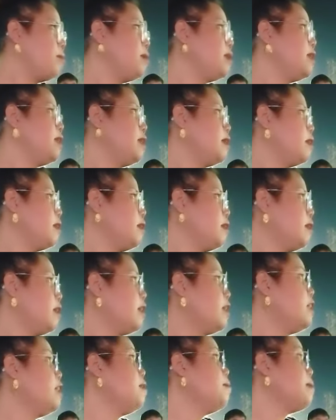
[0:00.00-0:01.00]
และโดยเฉ
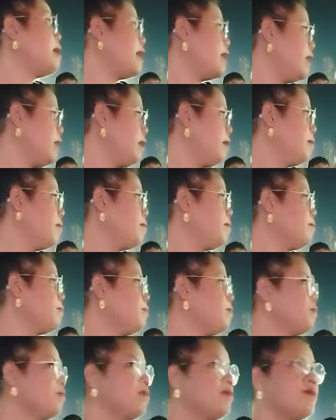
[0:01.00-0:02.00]
พาะอย่างยิ่งผู้สม
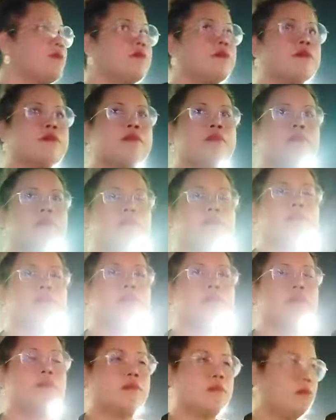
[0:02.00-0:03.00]
มุติที่ได้เข้ารับ
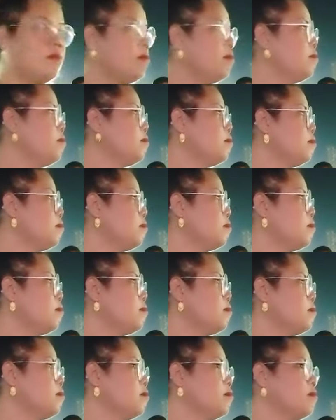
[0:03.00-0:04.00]
ราง
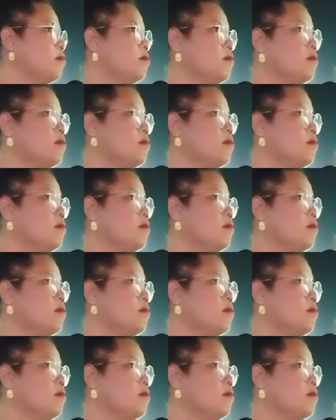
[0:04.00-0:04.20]
วัล